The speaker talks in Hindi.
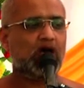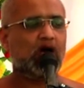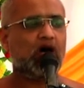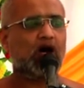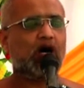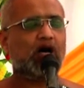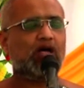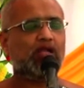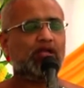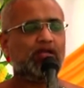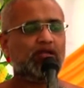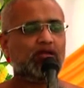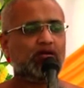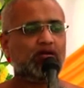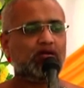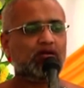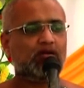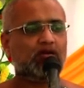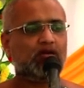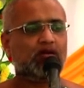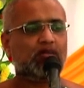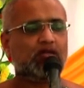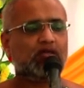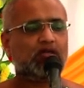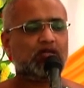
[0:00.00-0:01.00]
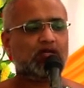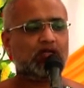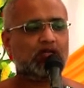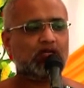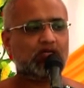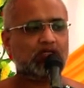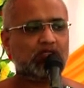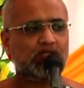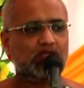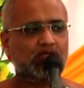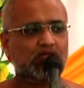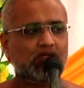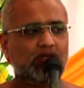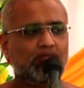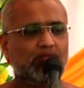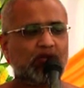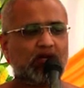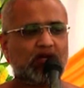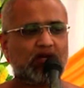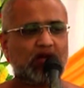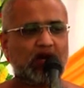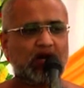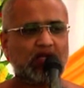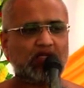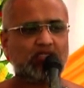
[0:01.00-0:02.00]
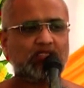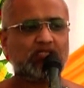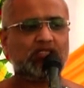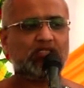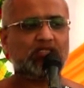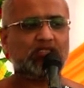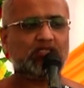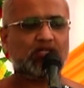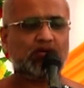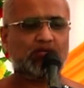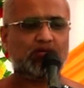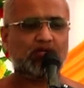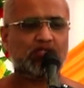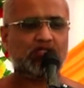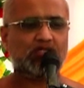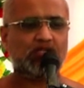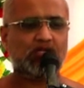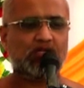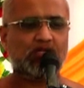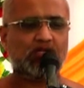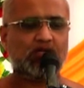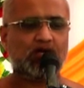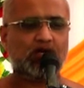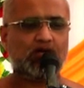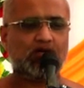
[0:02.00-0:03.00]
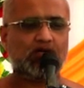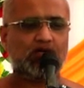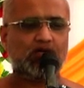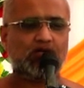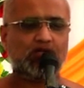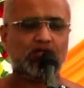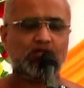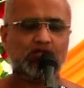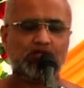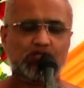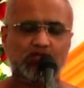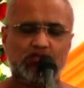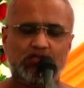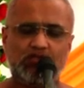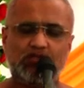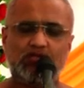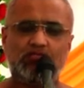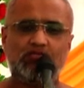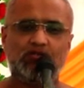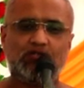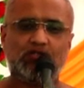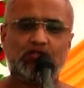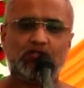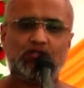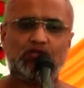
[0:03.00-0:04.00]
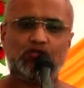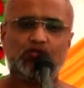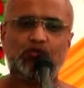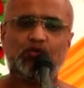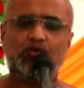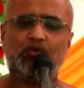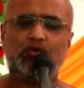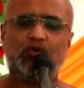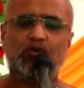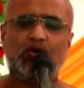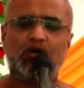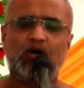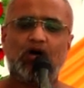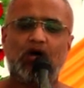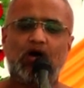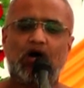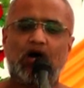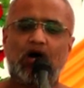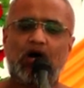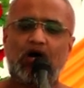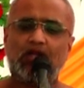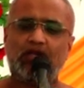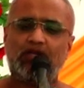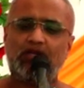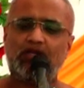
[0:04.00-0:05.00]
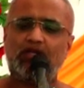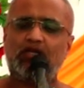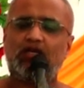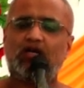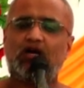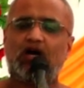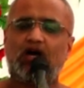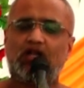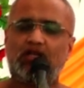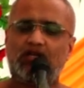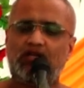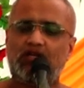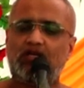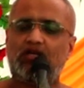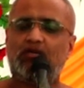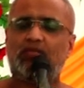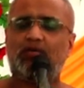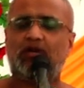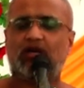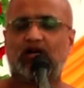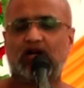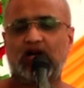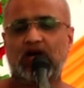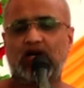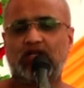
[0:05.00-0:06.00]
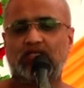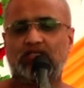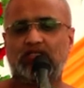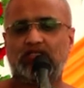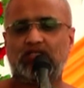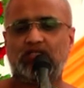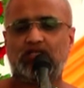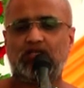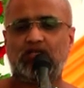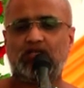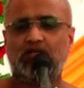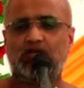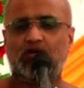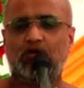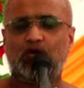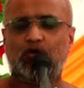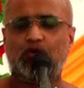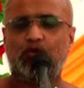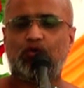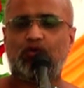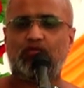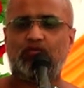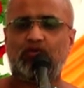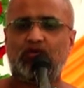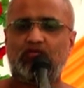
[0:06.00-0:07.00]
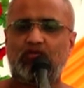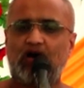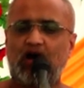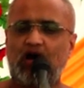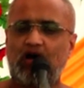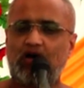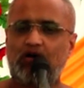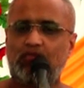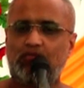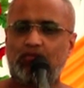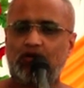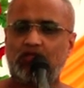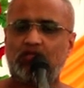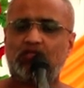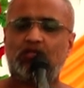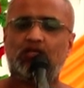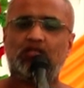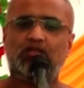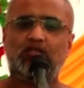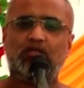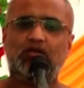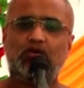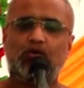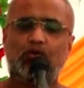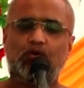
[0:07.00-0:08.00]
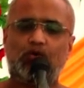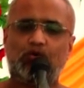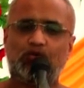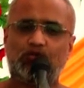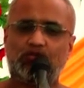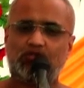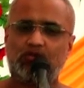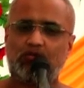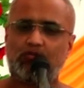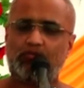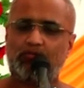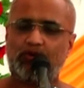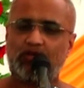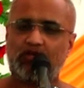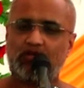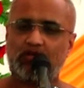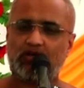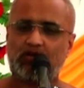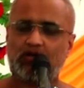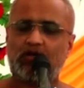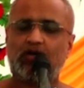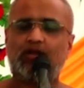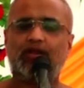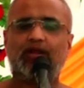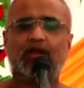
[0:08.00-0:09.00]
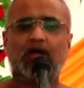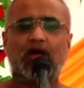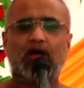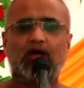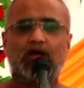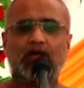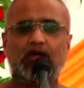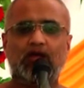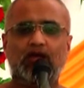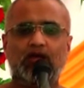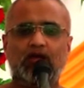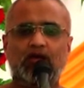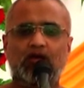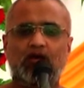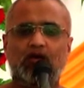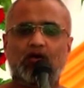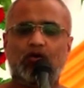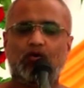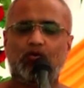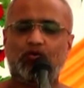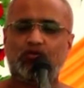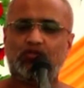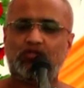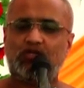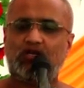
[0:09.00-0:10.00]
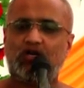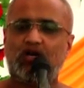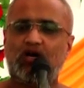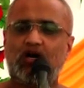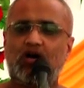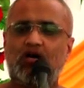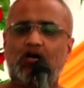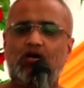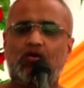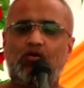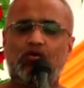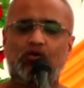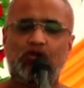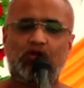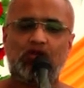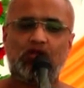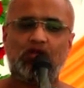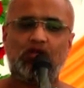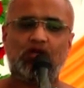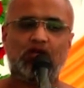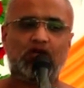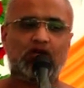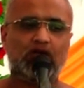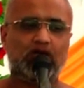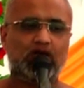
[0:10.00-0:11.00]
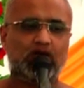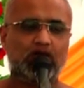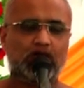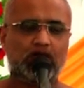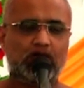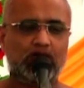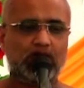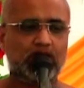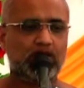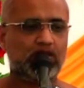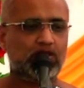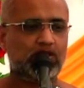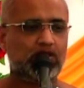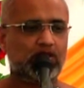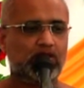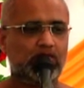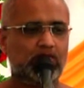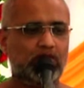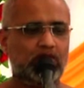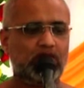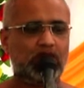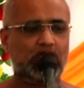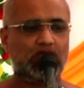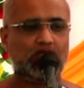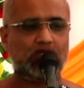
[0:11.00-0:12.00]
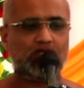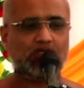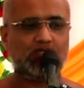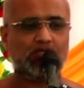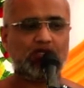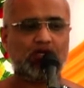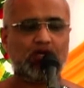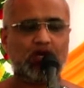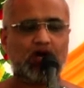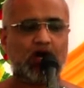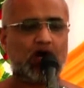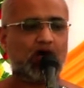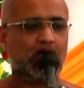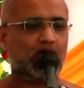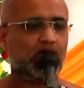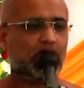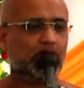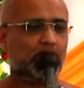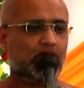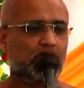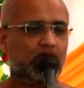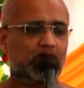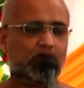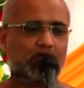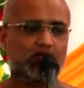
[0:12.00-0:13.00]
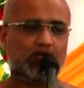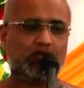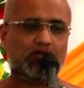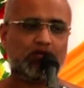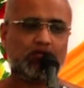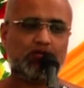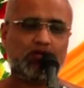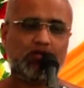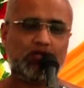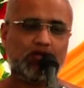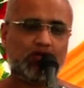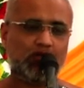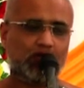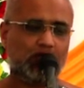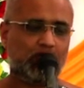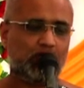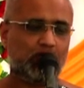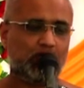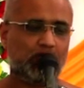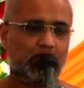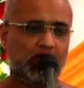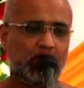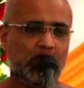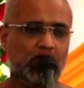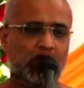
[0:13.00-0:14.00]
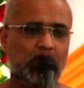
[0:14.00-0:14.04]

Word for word: अन्य किसी प्रकार से समझ लेना जीव जो अनेक अनेक प्रकार से उन विवाह पद्धतियों को संपन्न कर रहा है उसका उल्लेख किंचित भी किसी आगम ग्रंथ में नहीं होता